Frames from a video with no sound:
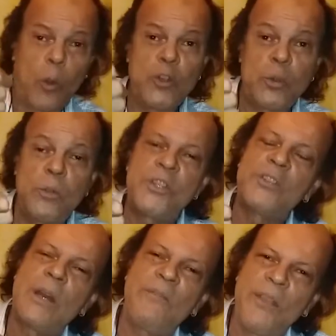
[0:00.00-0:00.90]
Continue se
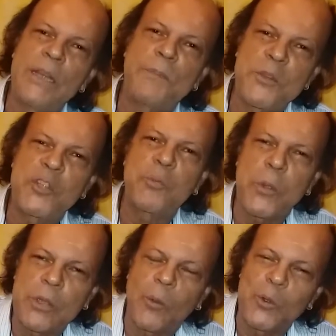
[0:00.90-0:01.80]
inscrevendo para a gente
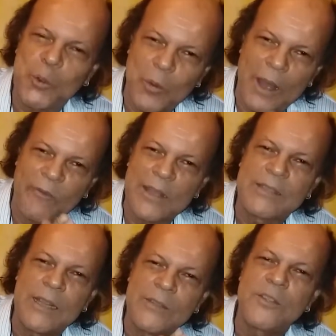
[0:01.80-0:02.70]
poder continuar
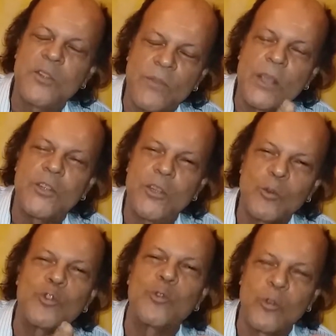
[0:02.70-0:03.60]
fazendo, se
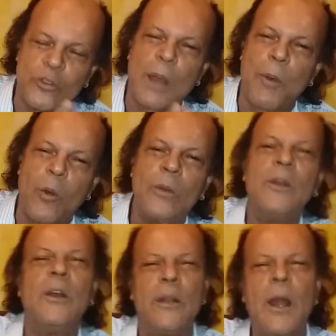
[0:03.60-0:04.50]
divertindo juntos, tá bom?
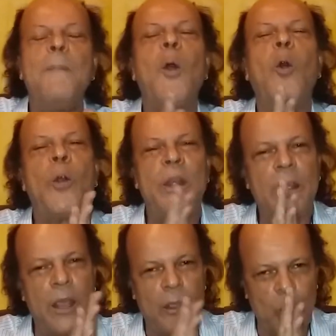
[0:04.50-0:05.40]
Não me
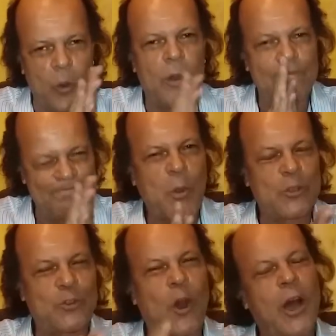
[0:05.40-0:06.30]
horrorengekyo. Boa
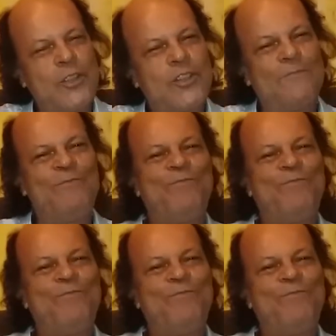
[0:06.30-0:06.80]
sorte.